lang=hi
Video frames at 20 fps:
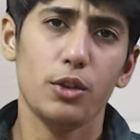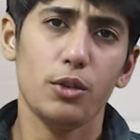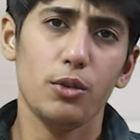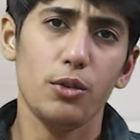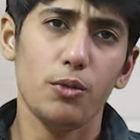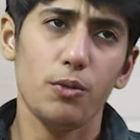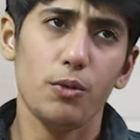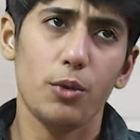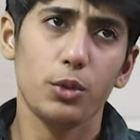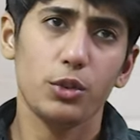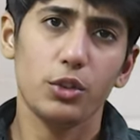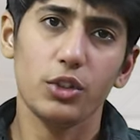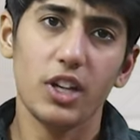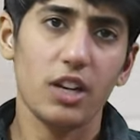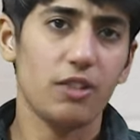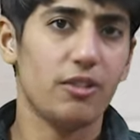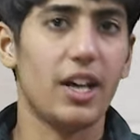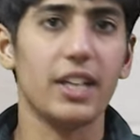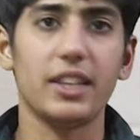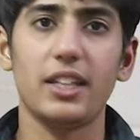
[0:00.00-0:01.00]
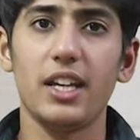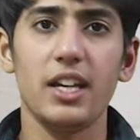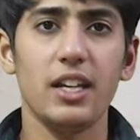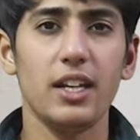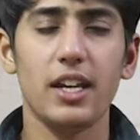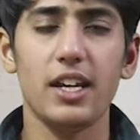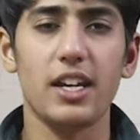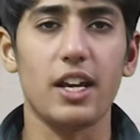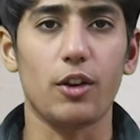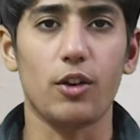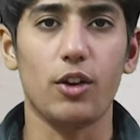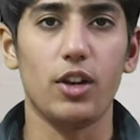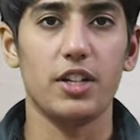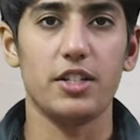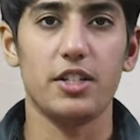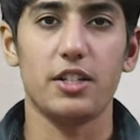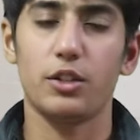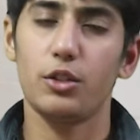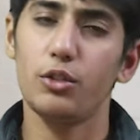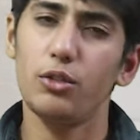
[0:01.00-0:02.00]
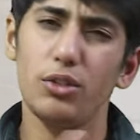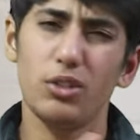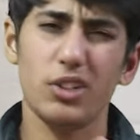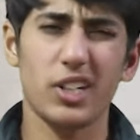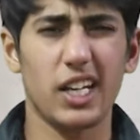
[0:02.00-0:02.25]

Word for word: तो वो तो करवाते ही नहीं है कॉलेजेस तो